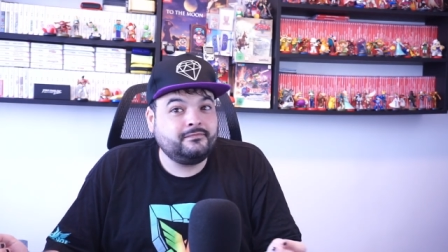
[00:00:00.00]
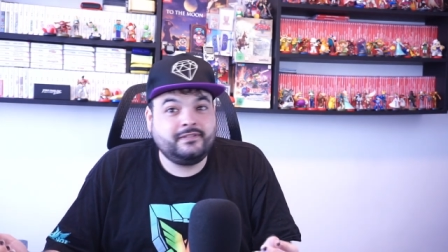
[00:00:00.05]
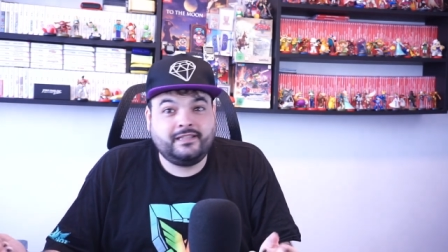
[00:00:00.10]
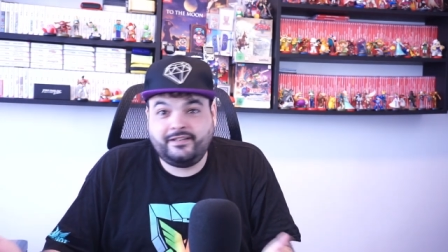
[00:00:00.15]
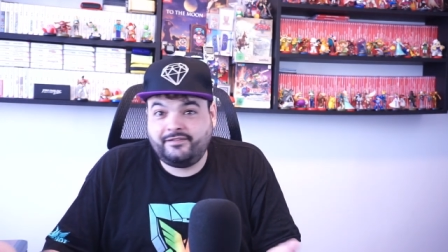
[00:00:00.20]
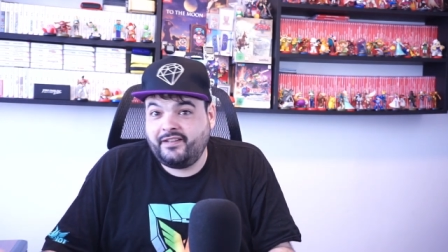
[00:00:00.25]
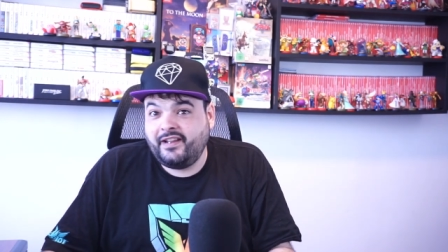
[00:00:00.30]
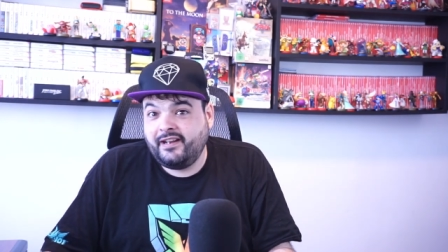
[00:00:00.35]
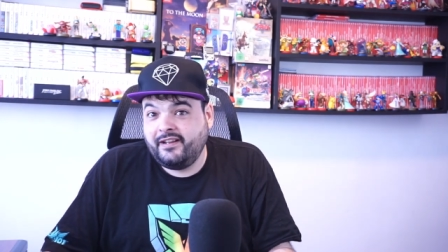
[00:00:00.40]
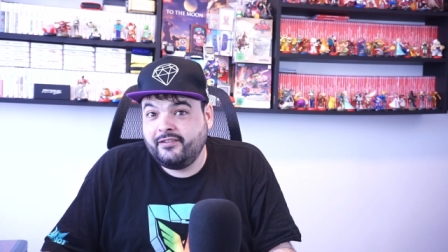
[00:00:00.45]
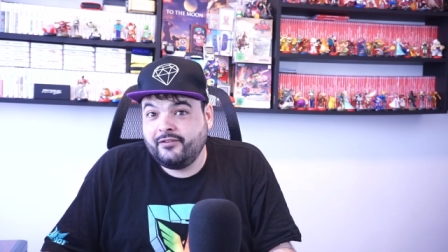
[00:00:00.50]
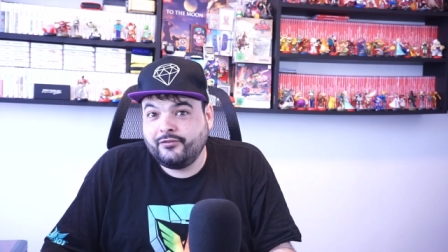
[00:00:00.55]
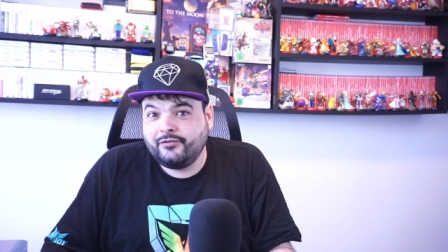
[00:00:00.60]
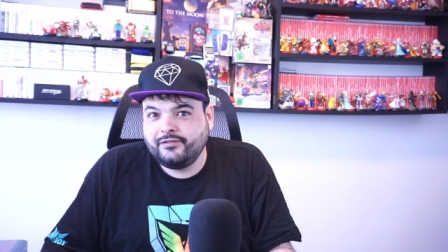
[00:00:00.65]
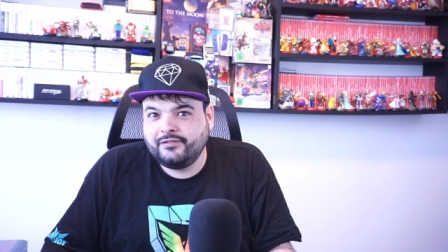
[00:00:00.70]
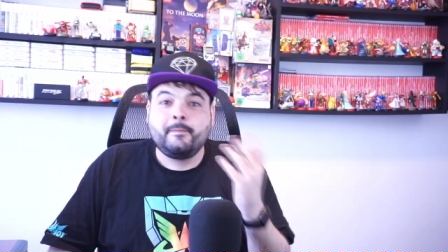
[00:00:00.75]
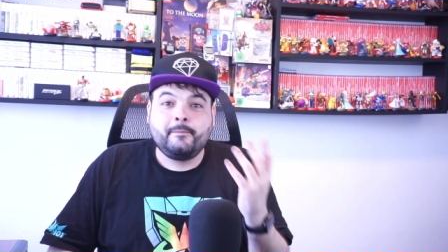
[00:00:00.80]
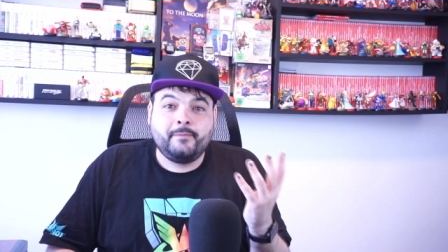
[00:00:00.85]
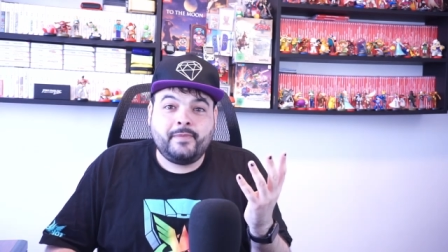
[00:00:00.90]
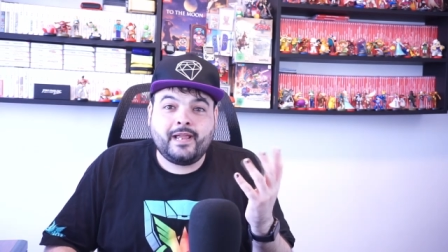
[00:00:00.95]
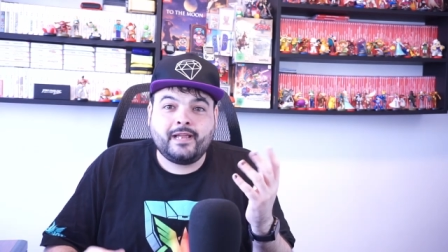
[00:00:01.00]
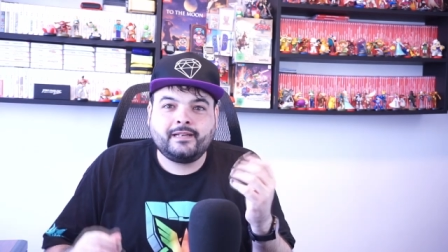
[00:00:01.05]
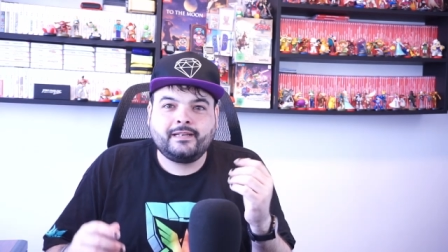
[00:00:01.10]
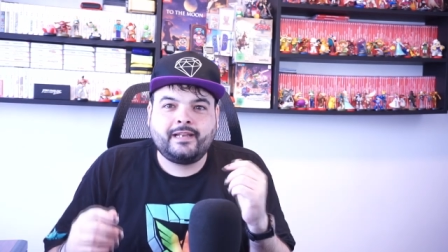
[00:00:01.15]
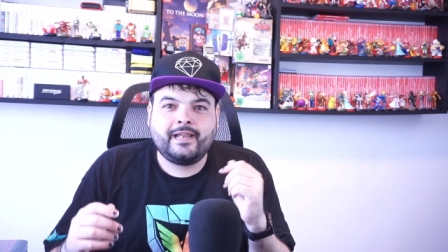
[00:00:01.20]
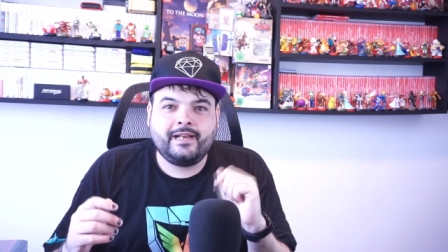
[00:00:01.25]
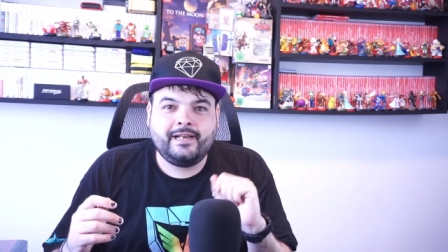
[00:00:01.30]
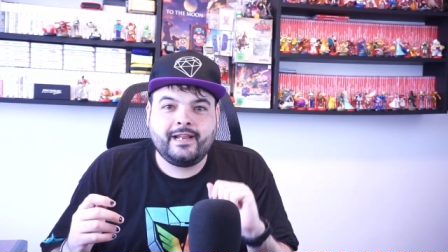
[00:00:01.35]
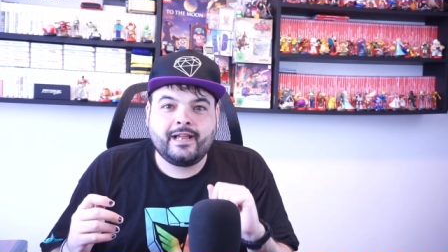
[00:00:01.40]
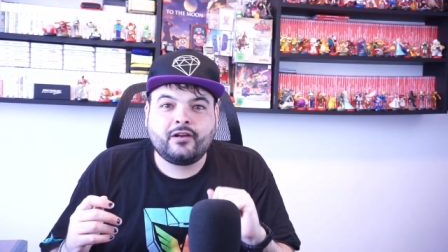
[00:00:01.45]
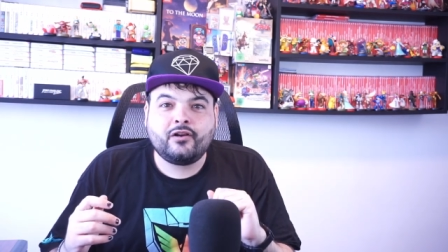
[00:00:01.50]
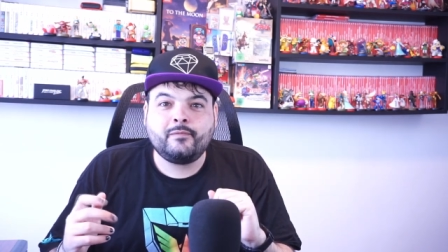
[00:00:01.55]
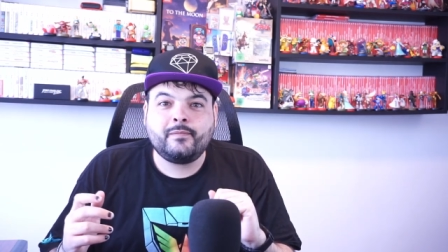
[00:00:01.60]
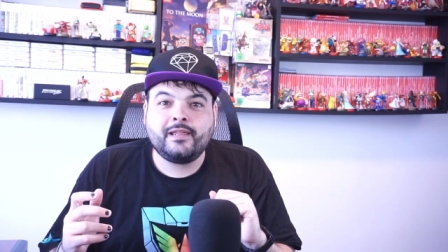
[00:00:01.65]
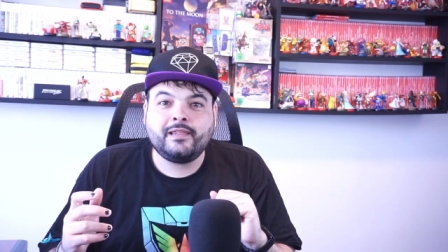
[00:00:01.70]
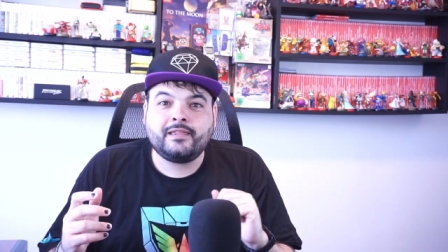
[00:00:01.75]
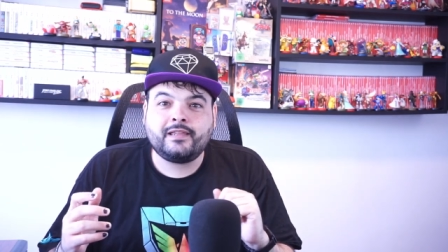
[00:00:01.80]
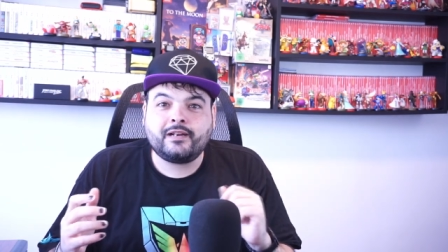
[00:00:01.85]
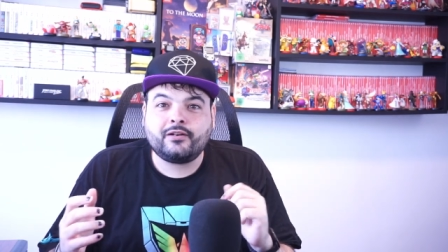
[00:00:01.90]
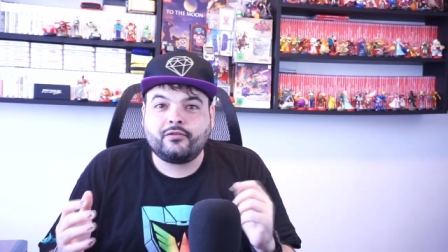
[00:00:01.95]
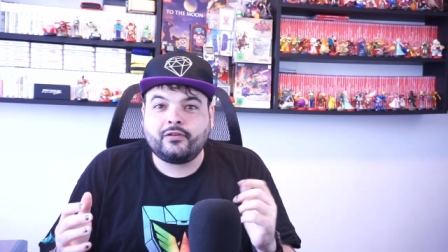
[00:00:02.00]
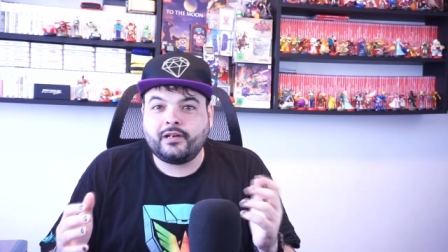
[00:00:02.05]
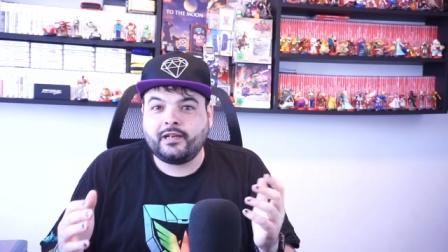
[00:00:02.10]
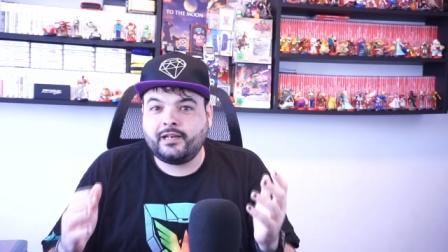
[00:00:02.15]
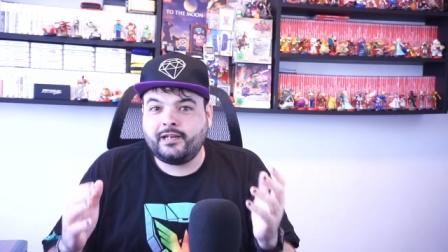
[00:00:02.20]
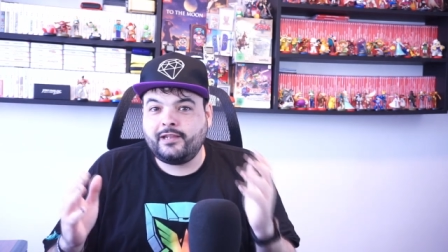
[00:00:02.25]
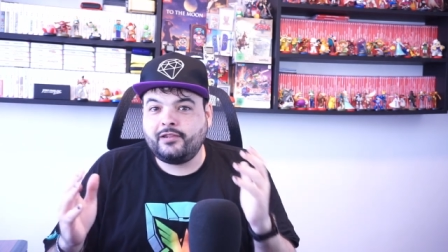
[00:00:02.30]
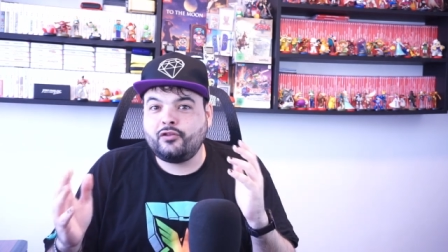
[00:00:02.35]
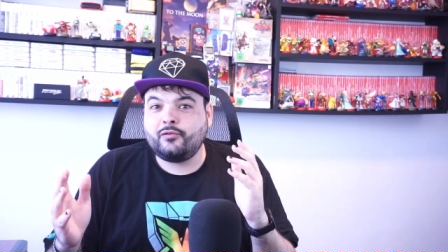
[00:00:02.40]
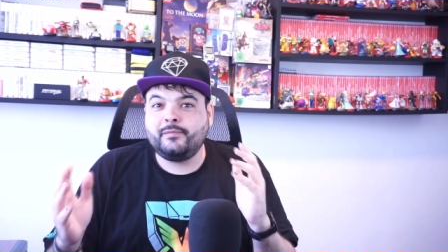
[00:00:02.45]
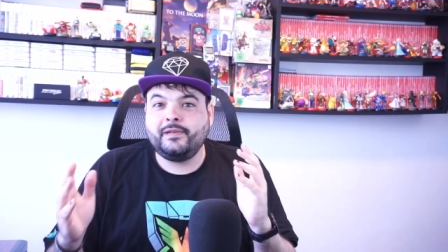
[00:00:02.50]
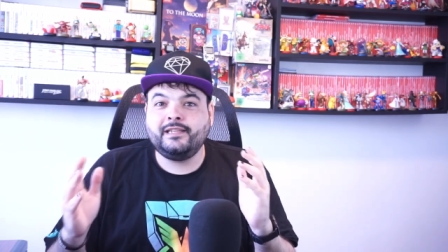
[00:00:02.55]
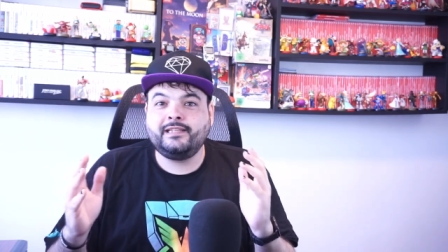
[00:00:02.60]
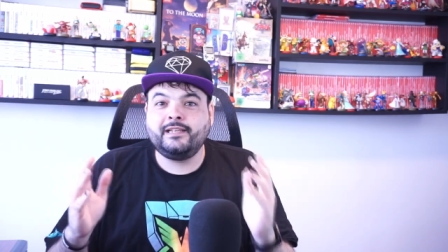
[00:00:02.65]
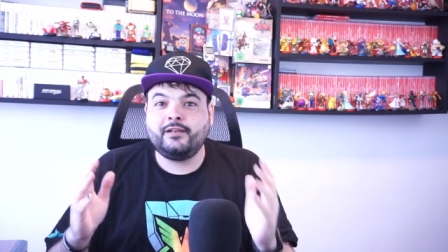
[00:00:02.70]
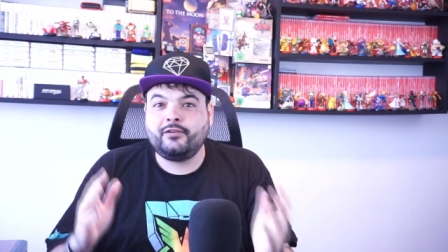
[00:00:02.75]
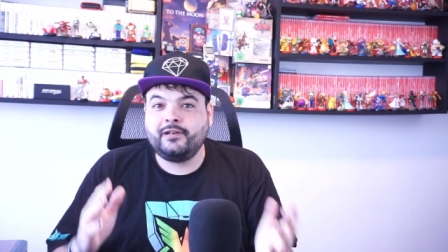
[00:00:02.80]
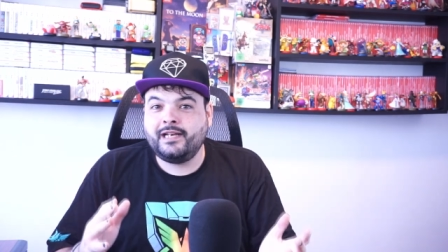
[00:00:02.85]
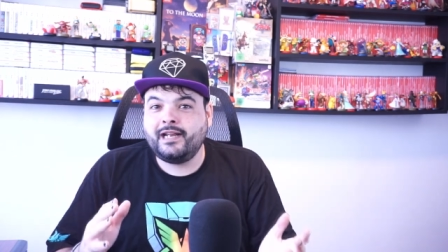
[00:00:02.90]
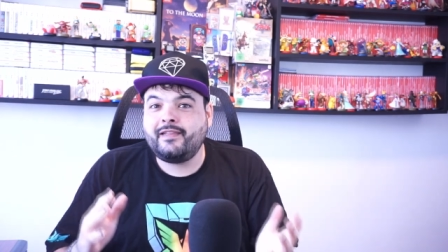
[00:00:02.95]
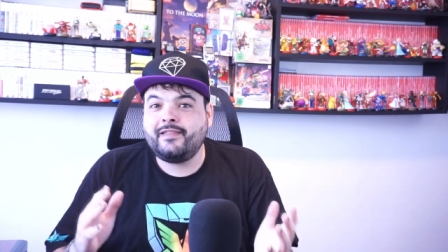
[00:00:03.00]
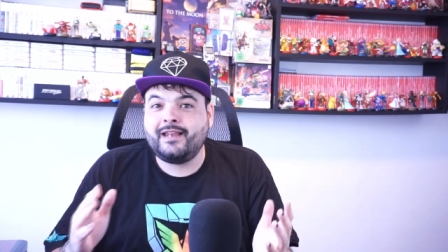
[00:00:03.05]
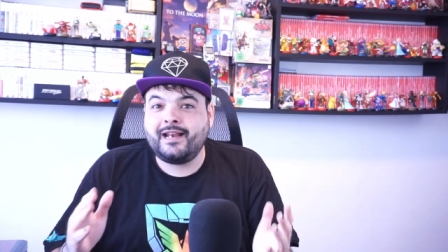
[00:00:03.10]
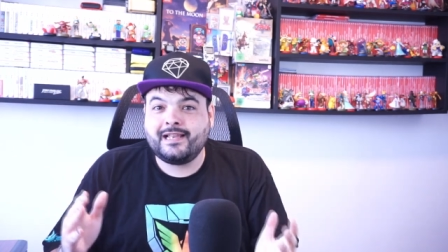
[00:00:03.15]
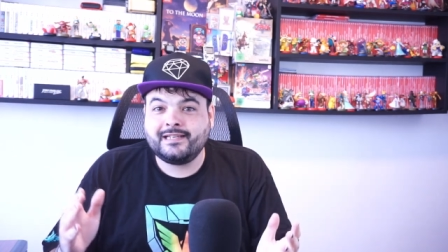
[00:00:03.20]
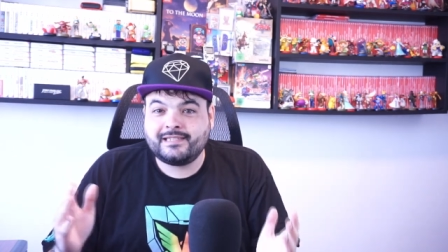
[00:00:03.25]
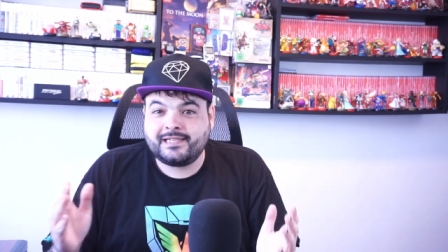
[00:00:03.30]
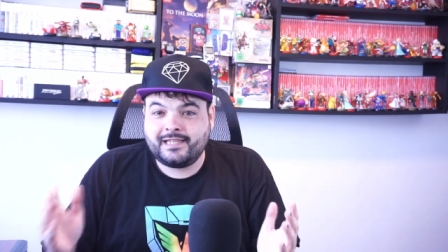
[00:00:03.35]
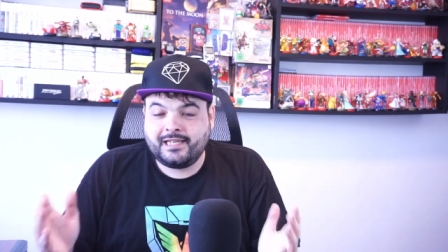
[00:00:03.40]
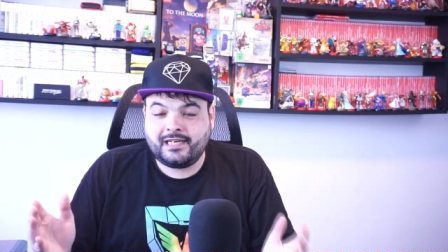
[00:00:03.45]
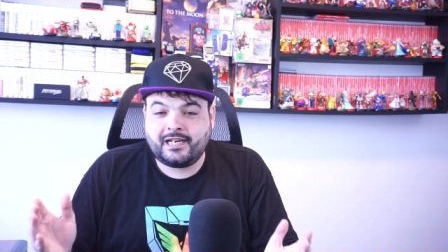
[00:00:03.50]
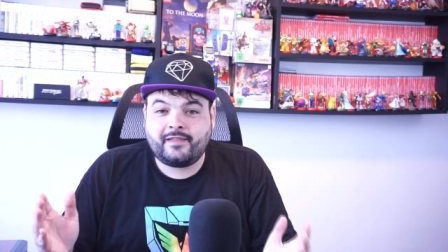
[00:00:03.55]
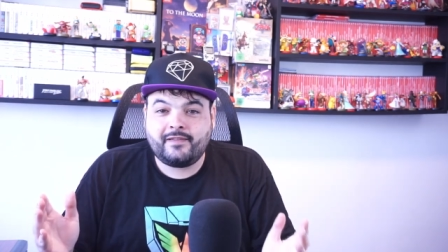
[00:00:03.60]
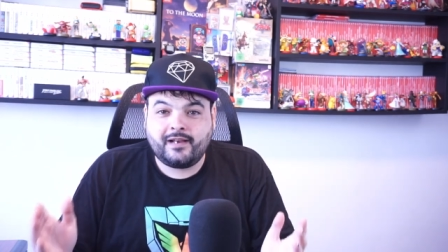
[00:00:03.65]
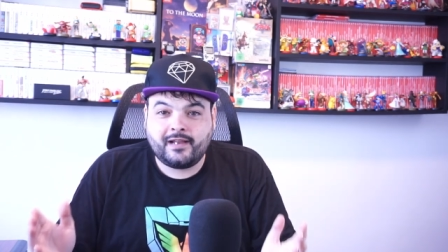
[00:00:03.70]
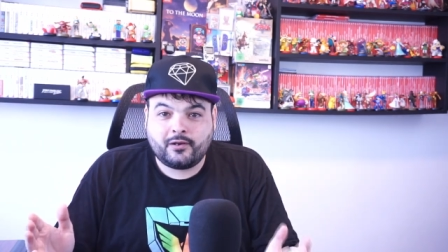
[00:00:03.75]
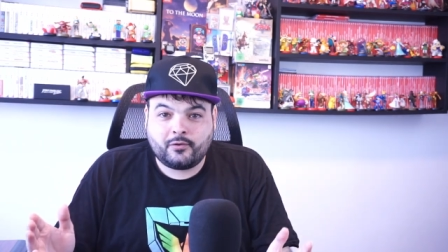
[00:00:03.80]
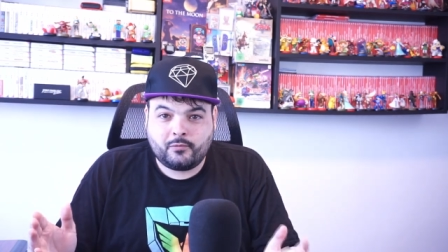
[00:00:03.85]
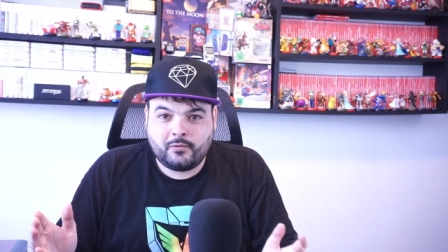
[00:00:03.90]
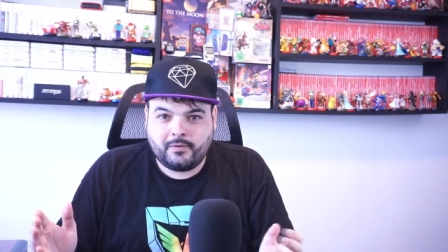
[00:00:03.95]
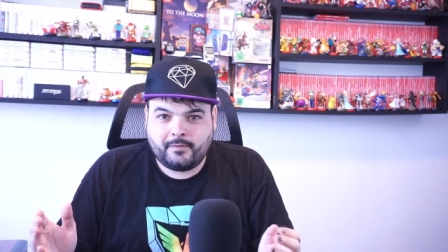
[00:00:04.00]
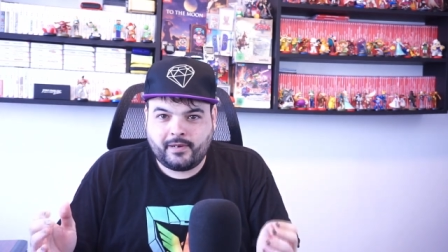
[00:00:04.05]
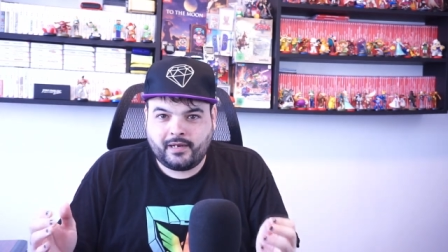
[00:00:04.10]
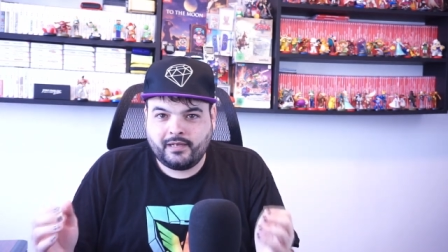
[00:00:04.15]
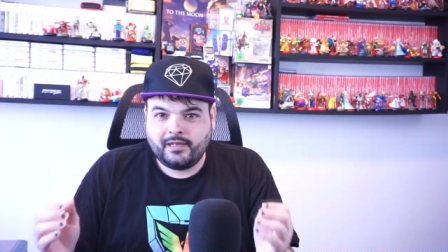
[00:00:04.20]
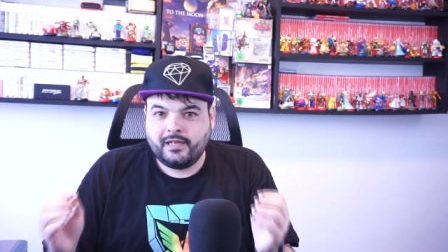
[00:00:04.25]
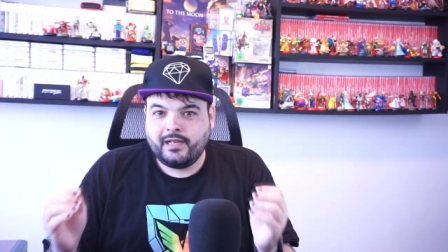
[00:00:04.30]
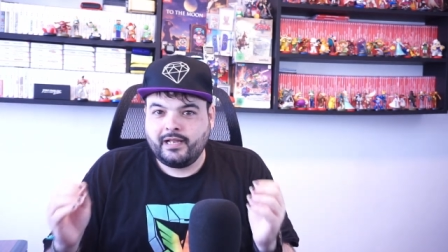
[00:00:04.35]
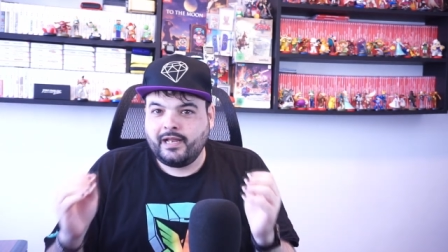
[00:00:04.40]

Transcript: diferido. Bien, quería comenzar corrigiendo mi teoría de la escena de la cueva